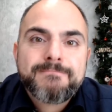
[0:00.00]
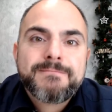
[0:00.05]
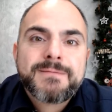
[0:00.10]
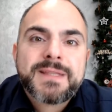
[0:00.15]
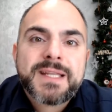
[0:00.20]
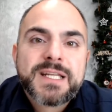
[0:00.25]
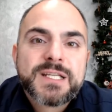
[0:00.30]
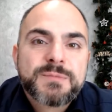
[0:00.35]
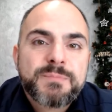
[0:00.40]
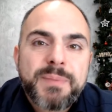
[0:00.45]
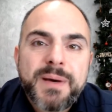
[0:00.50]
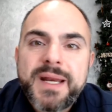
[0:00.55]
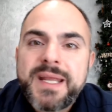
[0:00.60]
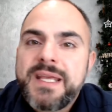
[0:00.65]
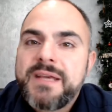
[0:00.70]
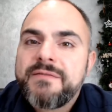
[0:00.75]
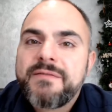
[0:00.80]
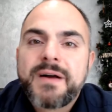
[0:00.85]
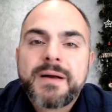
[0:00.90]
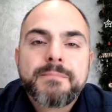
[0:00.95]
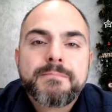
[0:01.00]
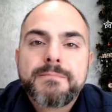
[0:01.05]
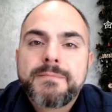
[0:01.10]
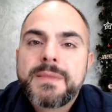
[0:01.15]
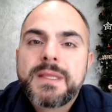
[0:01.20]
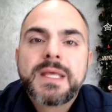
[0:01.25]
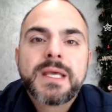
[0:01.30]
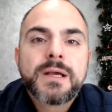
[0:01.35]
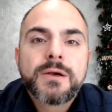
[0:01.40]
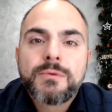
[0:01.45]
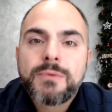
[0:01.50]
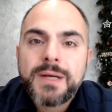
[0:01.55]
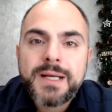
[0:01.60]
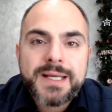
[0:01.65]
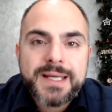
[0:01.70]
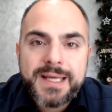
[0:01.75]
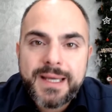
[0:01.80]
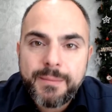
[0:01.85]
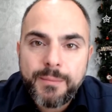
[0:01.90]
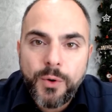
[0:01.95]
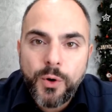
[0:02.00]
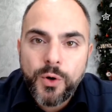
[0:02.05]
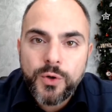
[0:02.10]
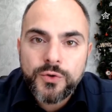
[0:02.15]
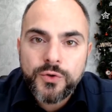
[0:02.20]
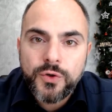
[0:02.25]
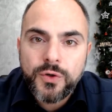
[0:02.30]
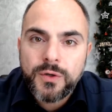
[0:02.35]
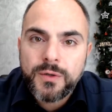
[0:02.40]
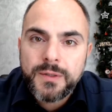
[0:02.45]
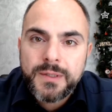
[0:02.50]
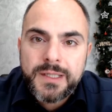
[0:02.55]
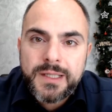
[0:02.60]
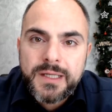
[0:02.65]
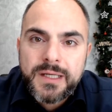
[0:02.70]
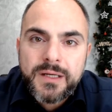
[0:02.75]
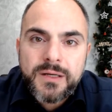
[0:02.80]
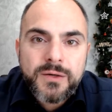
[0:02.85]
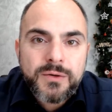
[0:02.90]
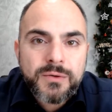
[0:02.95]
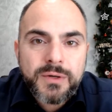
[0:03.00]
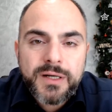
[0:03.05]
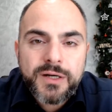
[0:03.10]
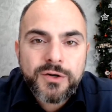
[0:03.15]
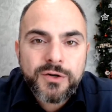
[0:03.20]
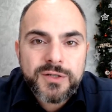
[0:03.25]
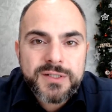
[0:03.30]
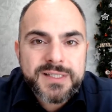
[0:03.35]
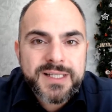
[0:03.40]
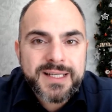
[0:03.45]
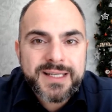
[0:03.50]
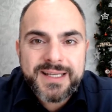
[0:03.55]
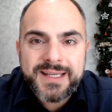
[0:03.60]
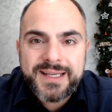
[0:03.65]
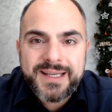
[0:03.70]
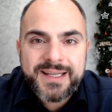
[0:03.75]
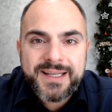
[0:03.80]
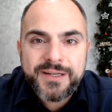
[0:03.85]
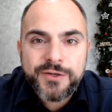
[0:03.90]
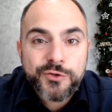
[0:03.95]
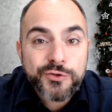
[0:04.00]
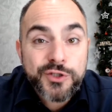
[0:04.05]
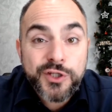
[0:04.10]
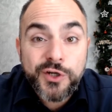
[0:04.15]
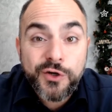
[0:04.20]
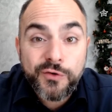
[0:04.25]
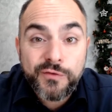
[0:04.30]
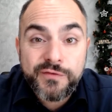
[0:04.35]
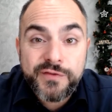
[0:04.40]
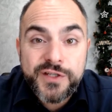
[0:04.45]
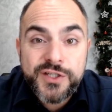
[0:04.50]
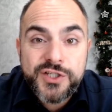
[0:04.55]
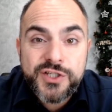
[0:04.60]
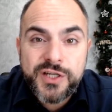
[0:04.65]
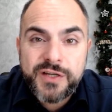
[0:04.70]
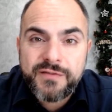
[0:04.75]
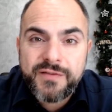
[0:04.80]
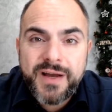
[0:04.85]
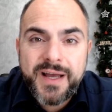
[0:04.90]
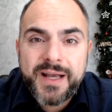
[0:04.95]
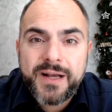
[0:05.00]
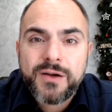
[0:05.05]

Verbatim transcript: traspariva in qualche modo qualcosa che non ti convinceva.